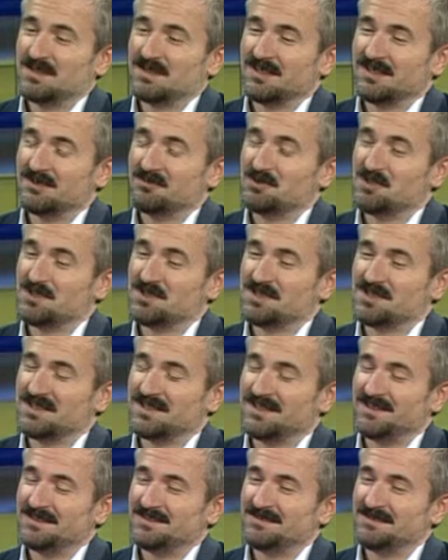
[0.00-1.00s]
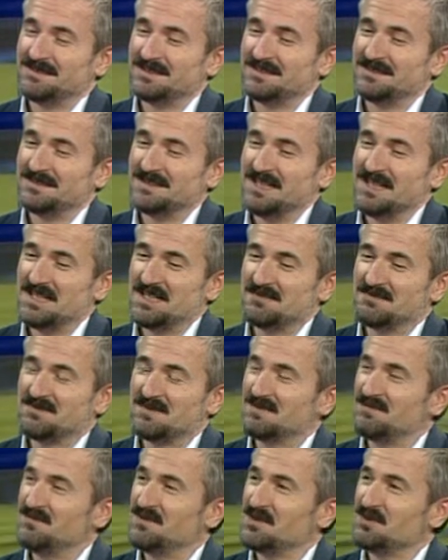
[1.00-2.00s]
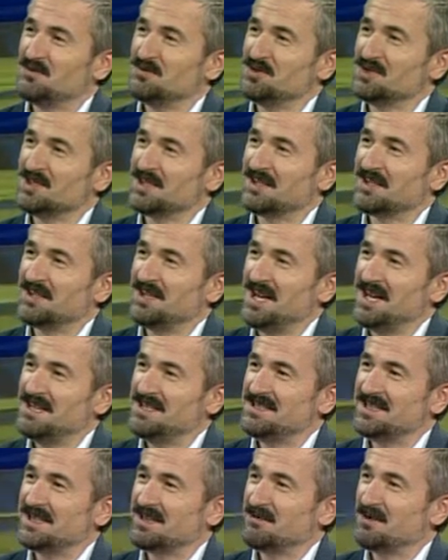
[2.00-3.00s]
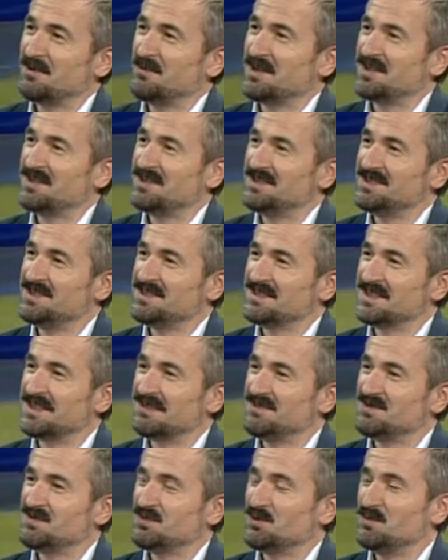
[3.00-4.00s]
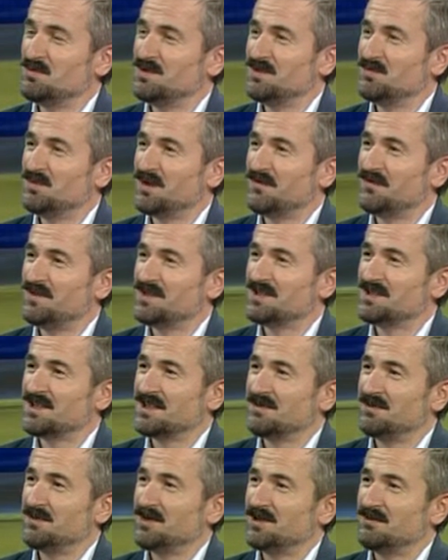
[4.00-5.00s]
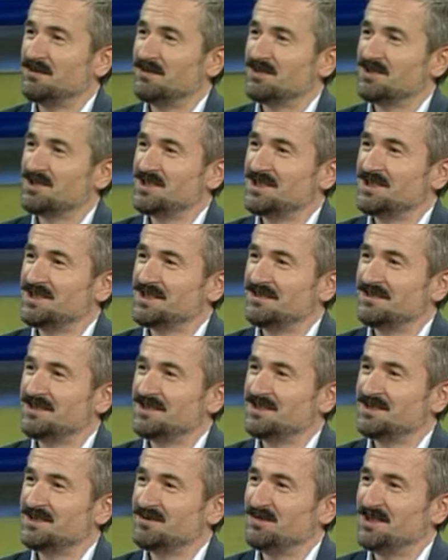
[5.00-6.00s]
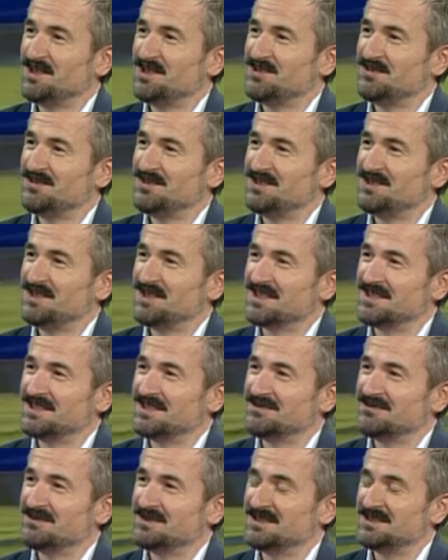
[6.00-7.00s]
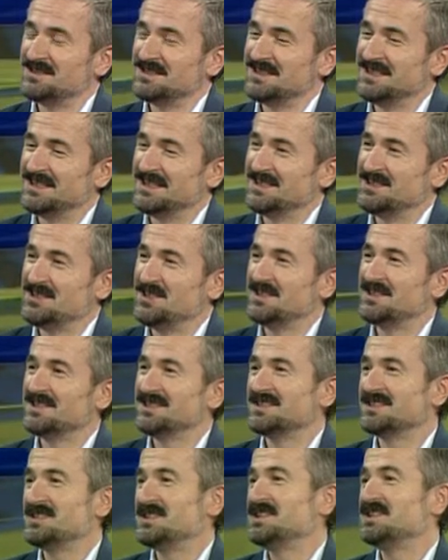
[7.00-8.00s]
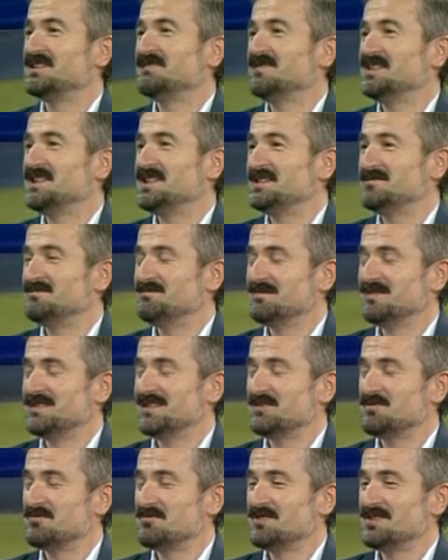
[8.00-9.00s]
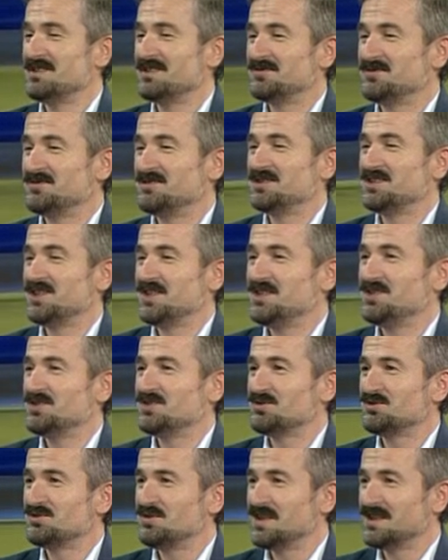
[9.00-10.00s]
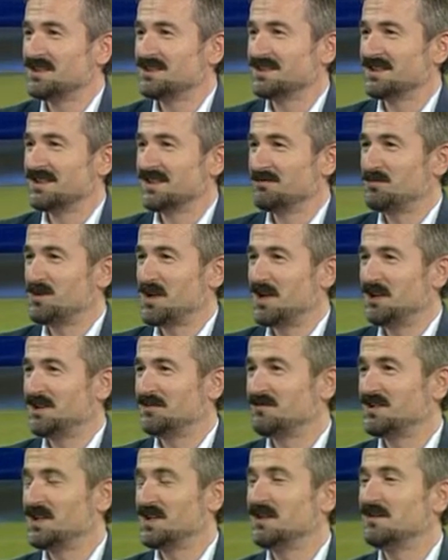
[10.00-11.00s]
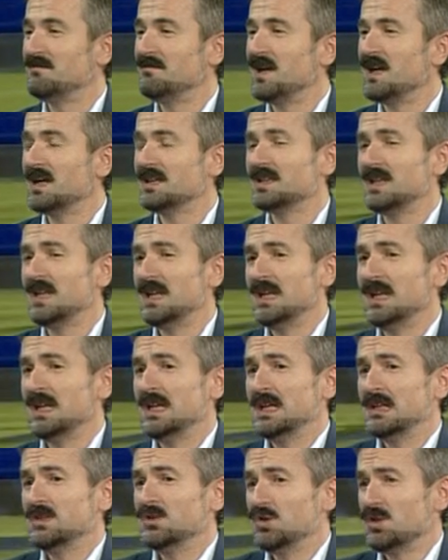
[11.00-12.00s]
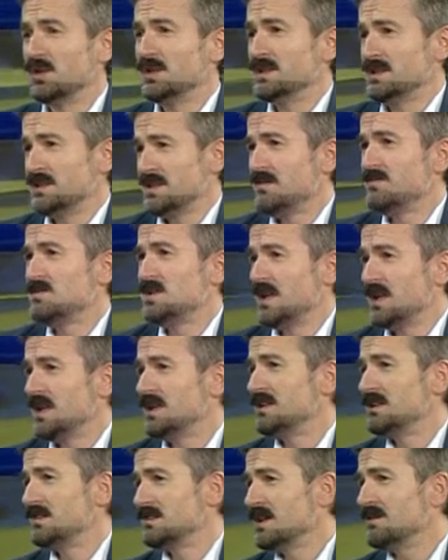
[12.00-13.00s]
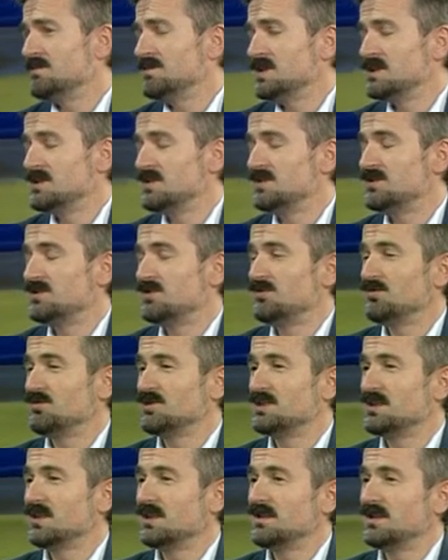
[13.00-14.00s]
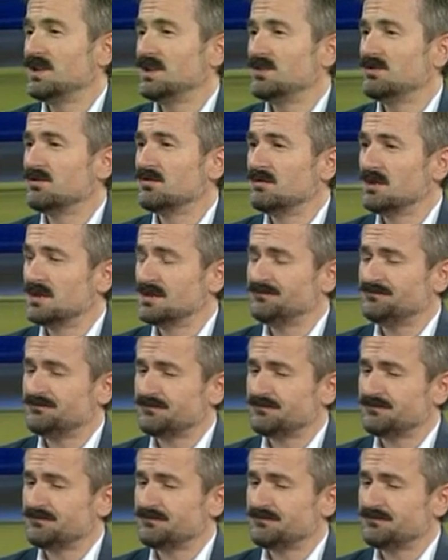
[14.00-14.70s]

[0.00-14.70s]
хочется, знаете, вернуться к классикам, обратиться и вспомнить профессора Преображенского из «Собачьего сердца». Вот э, где-то где, -то, в этом роде, то есть кризис у нас, как правило, в головах. Но на самом деле, это там, если серьезно говорить, то мы